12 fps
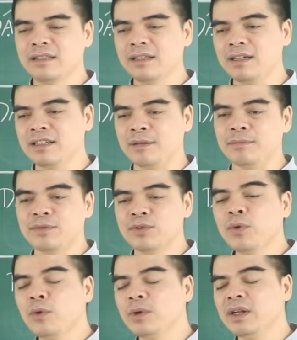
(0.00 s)
thời điểm
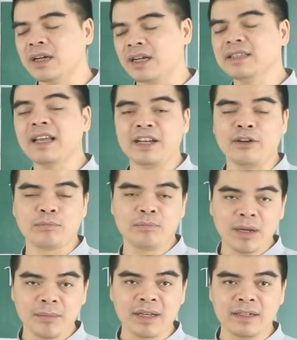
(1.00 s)
thu hút được cái tài lộc
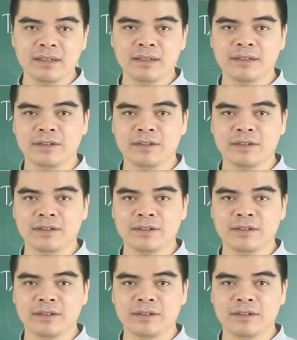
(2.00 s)
may mắn.